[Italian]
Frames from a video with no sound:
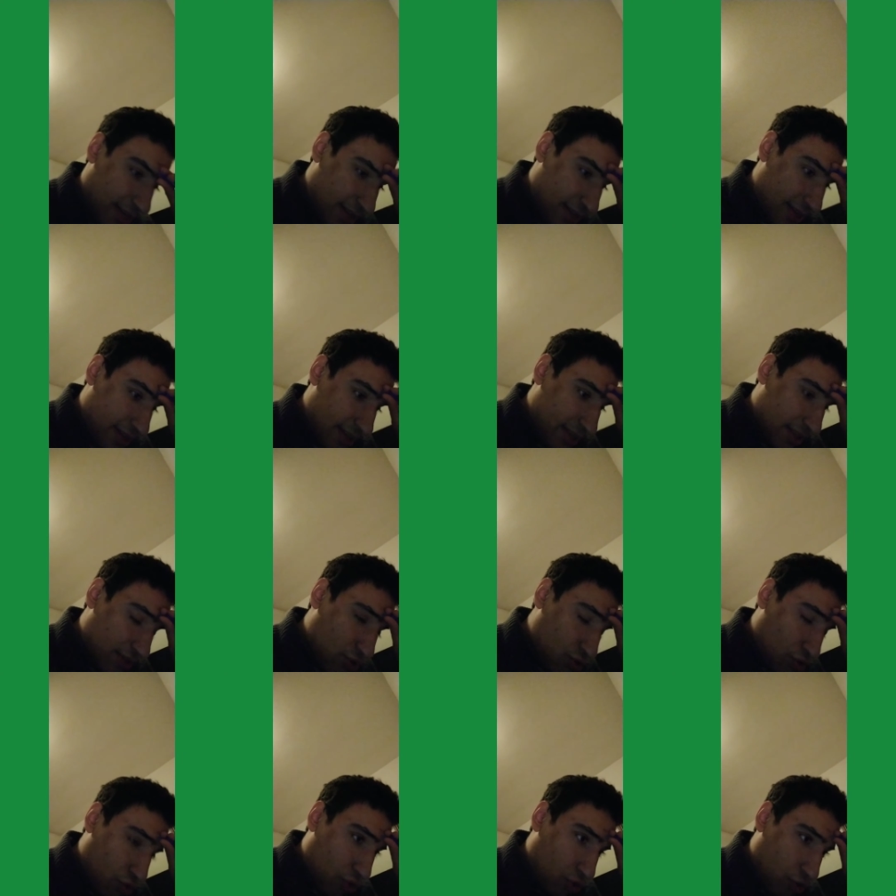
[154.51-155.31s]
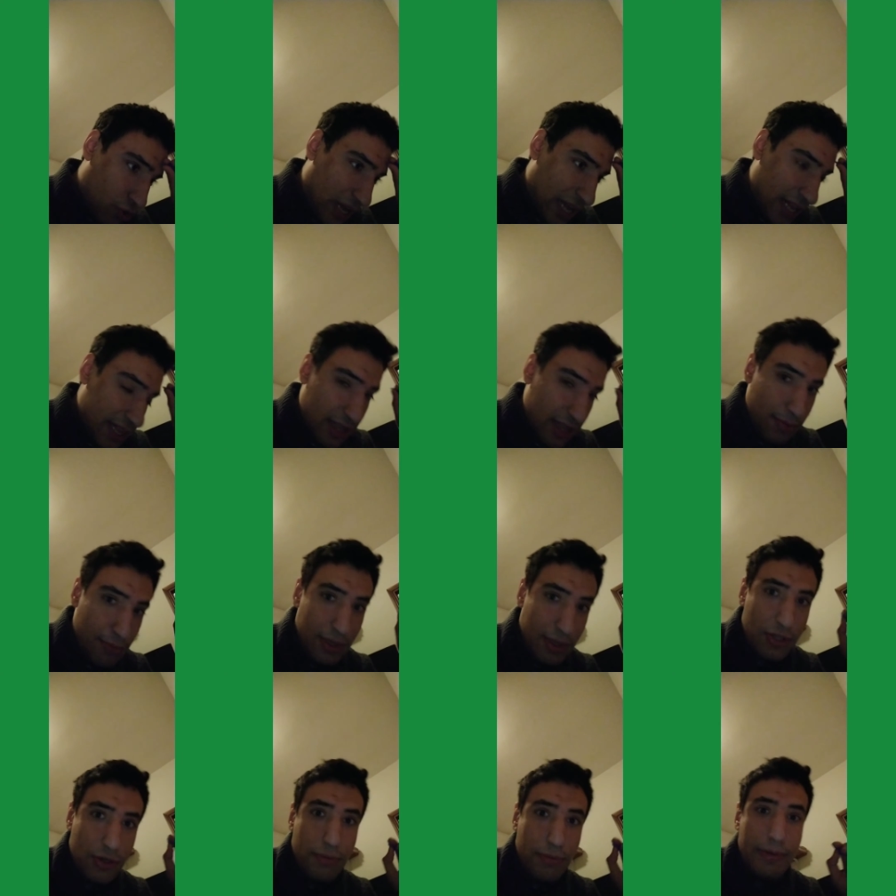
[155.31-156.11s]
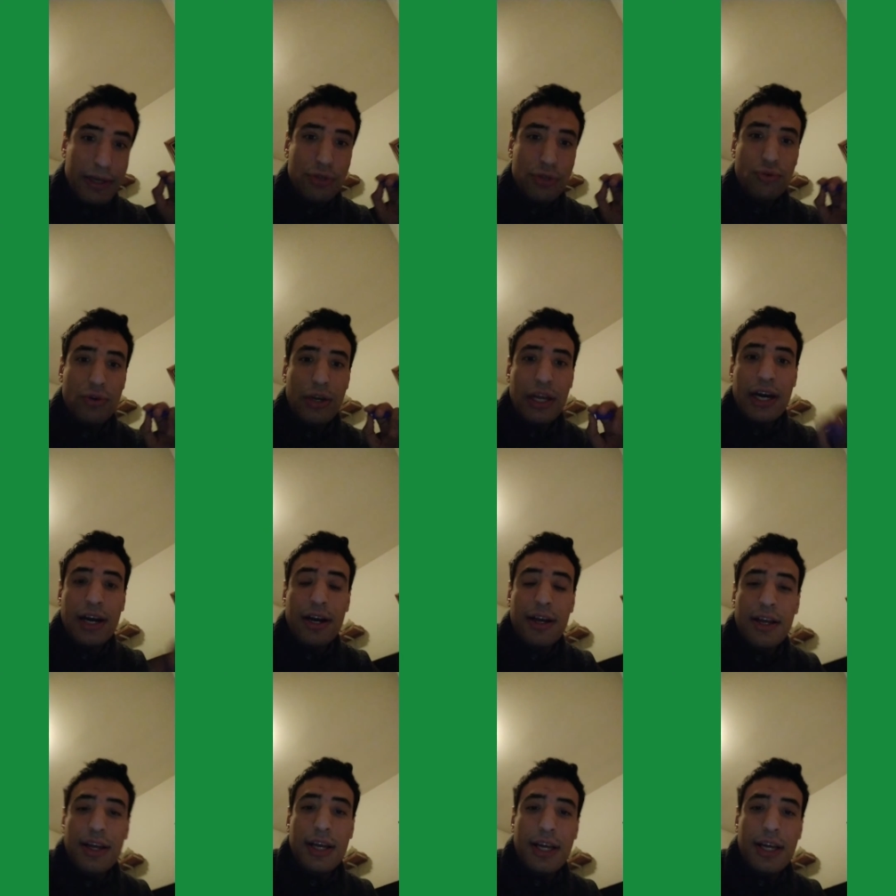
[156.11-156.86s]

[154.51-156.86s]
Eh, torno un attimo insomma sulla